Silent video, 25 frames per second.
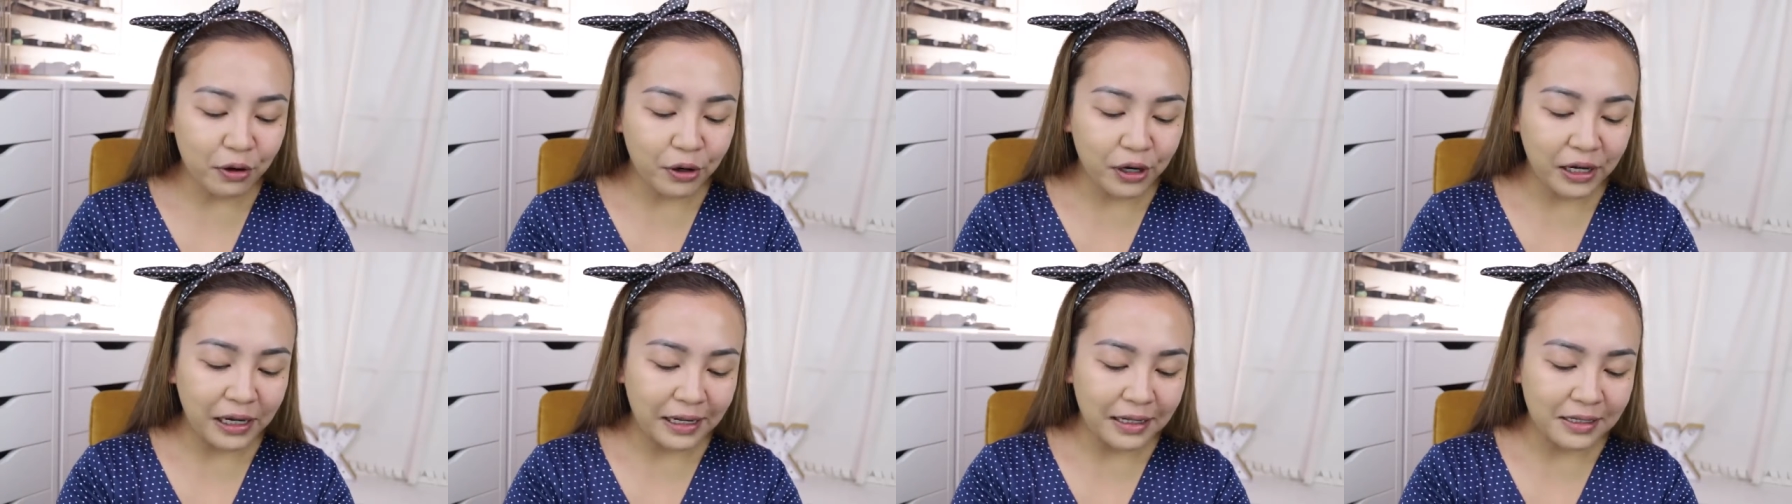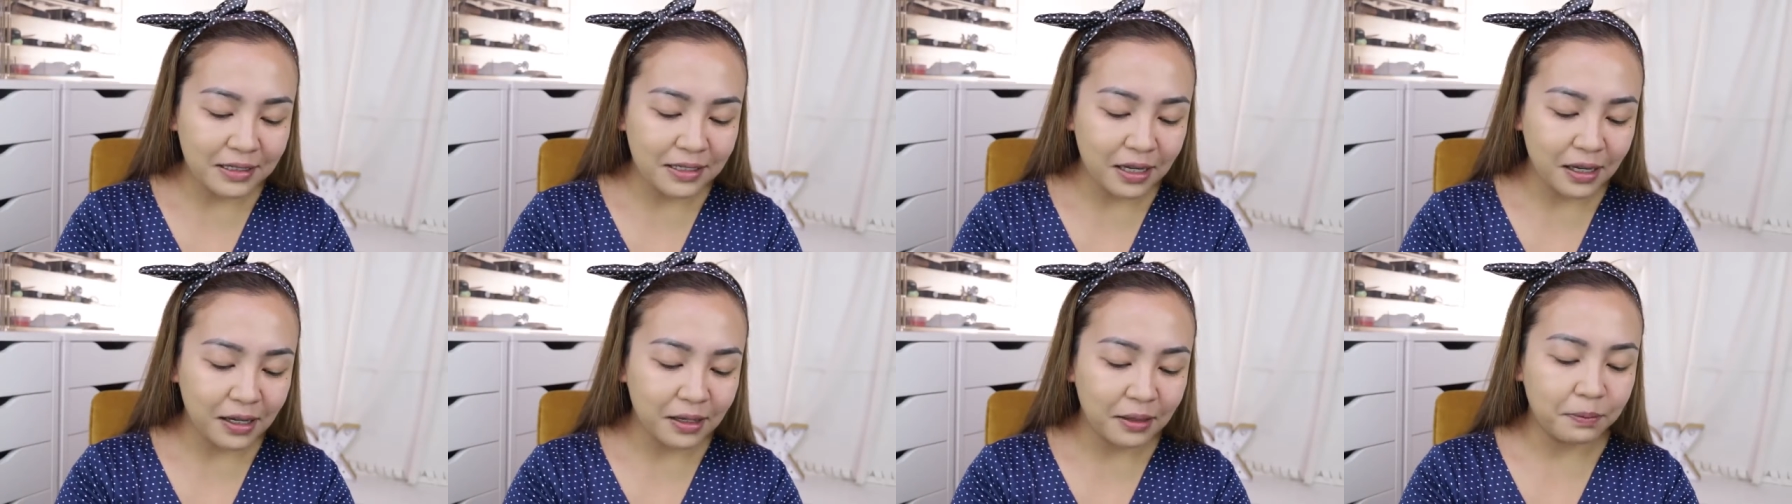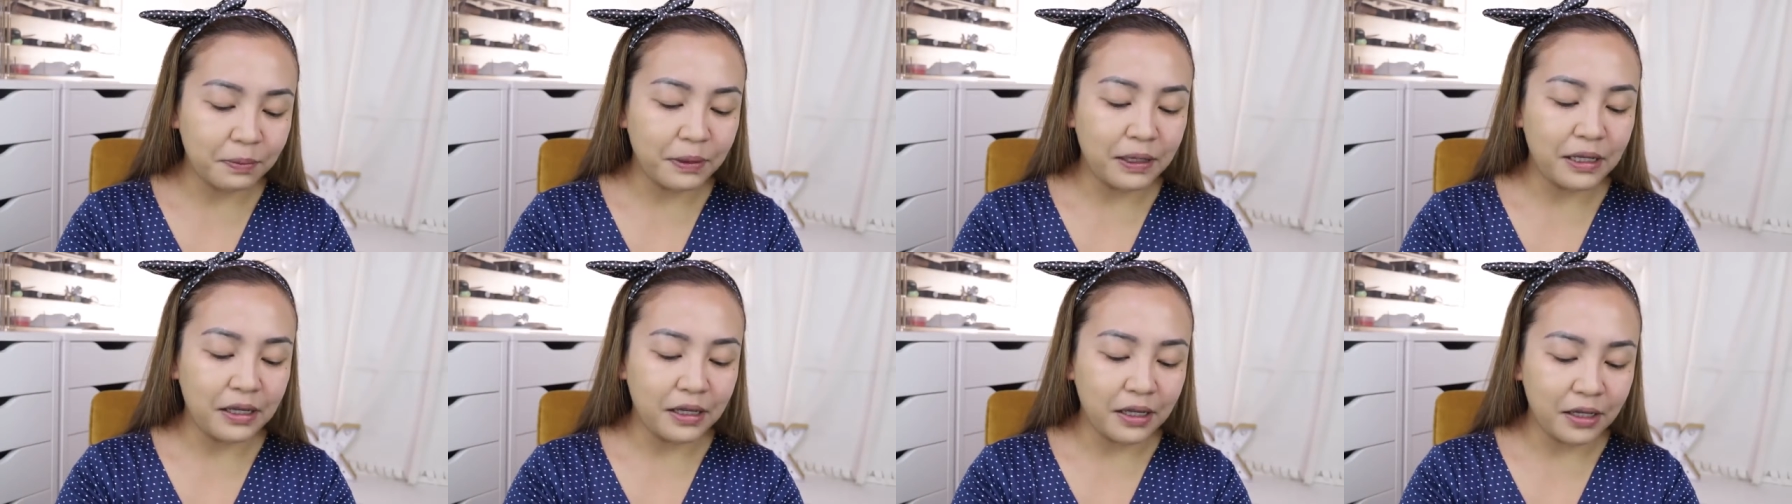oily
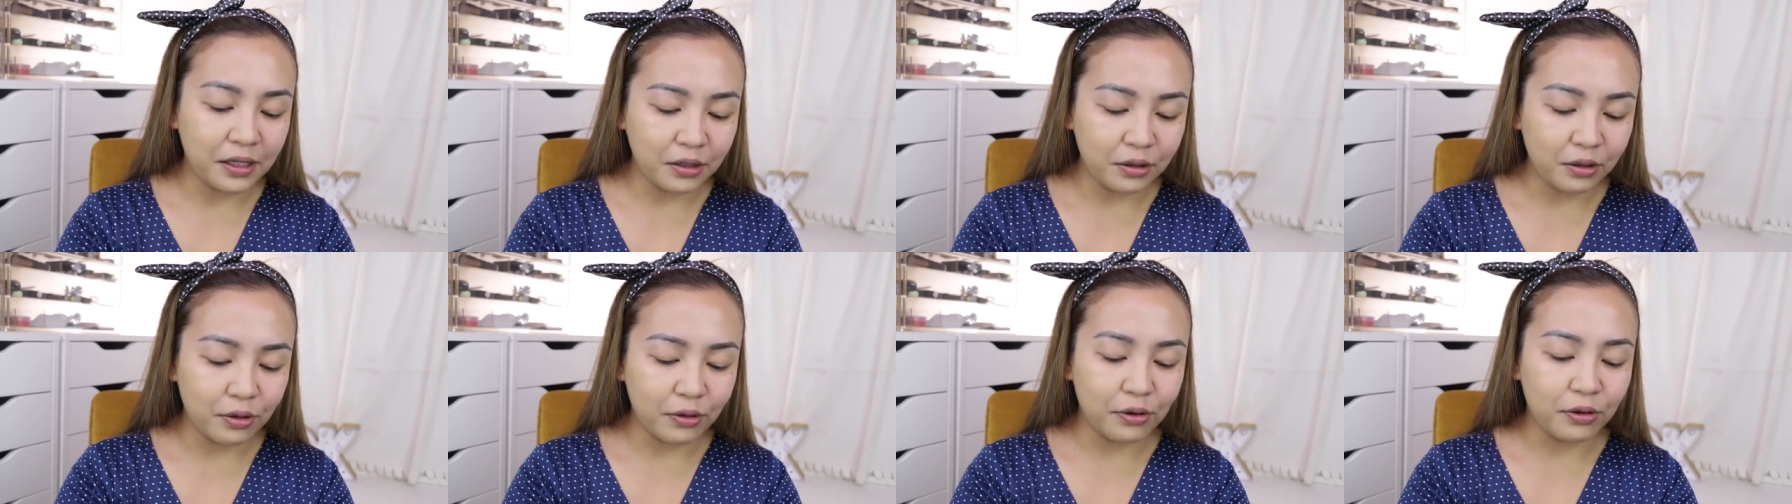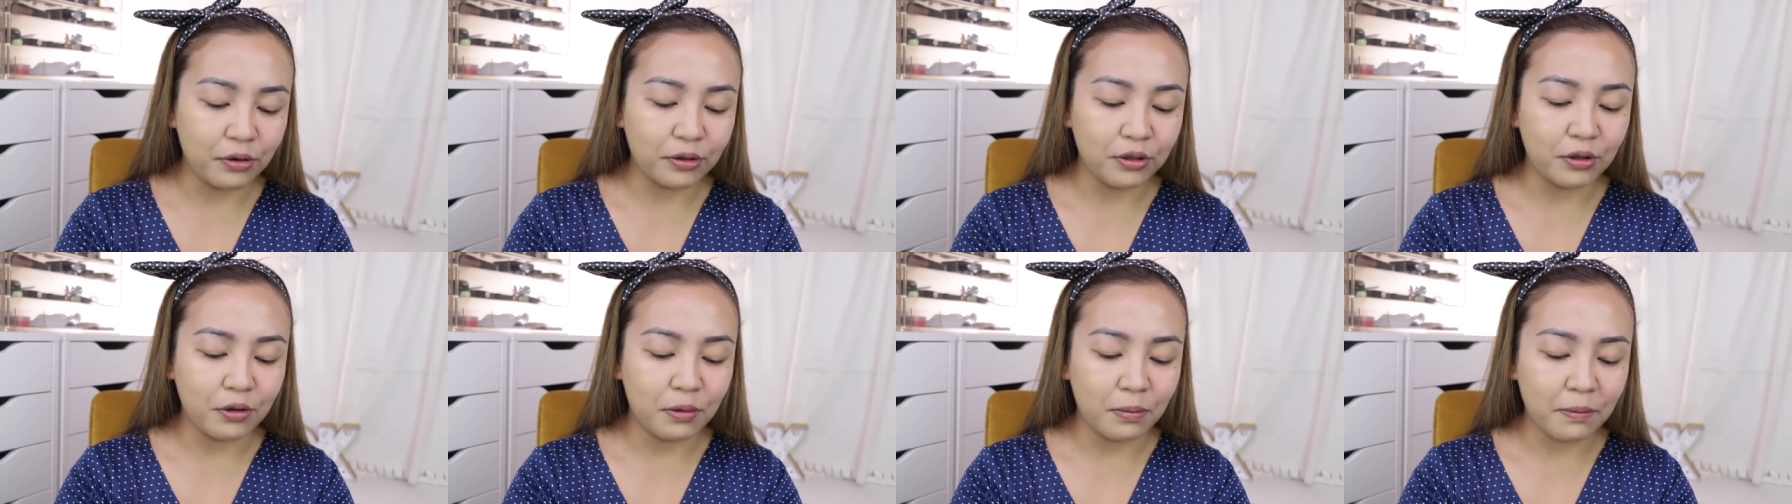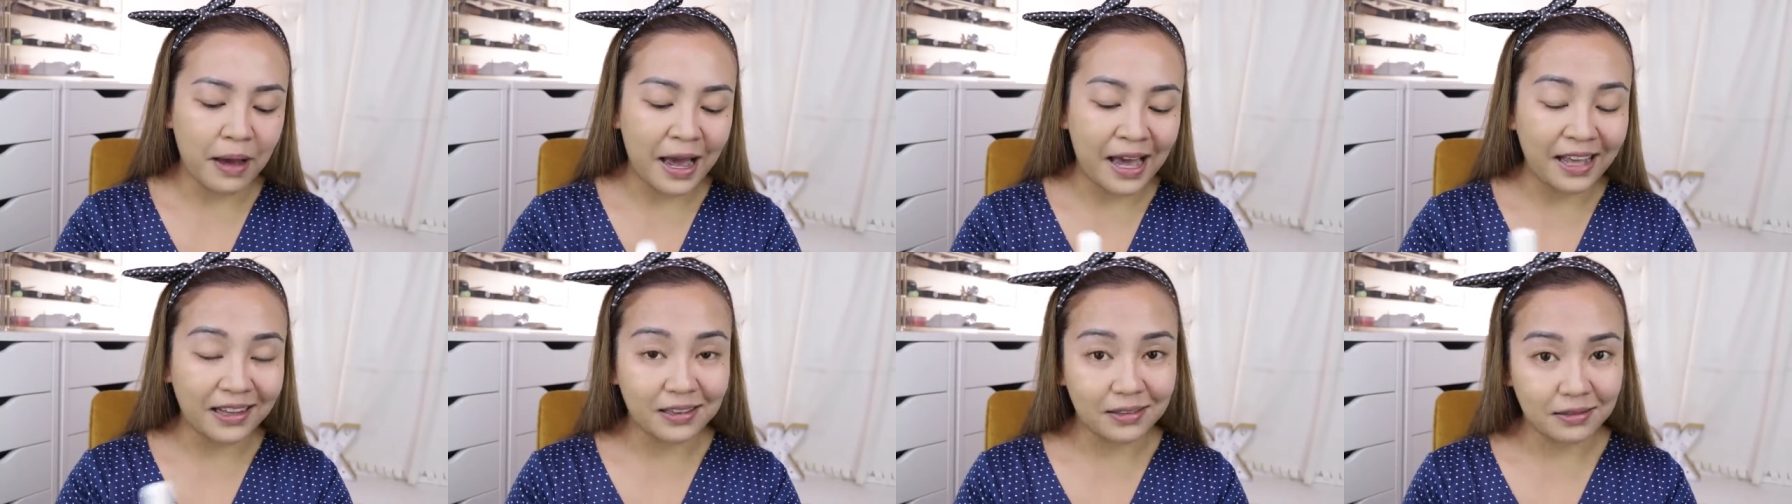skin, piliin nyo
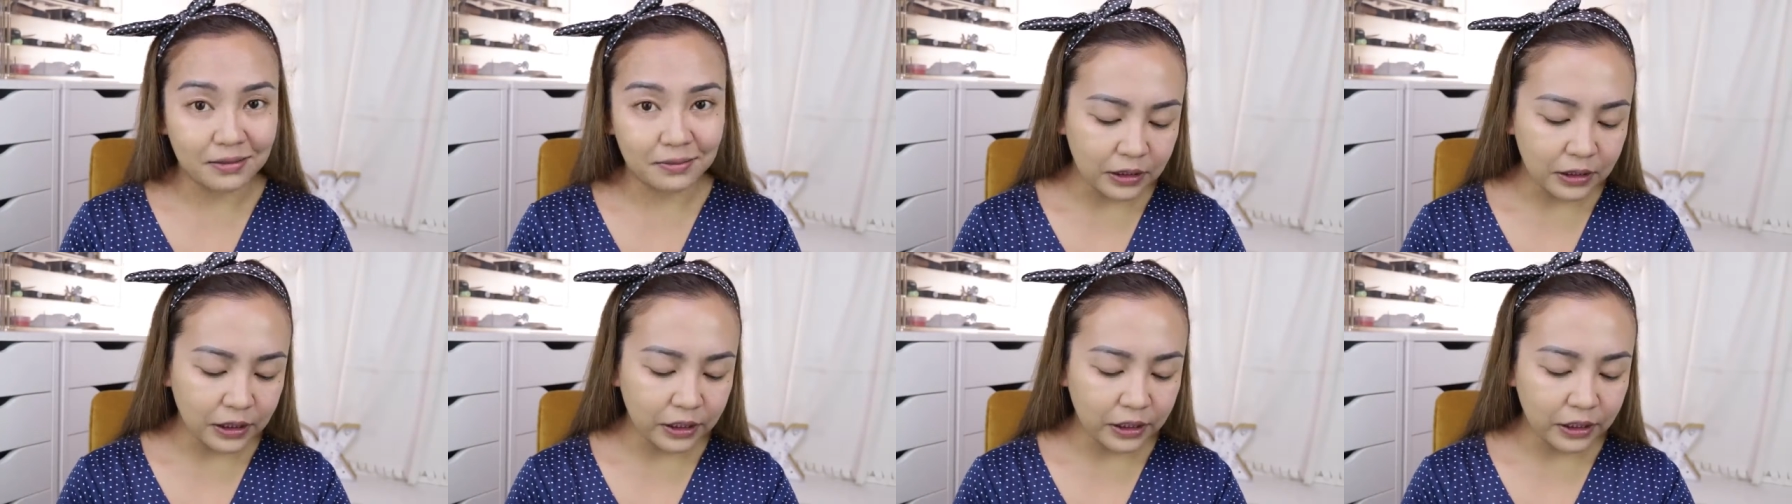yung matte.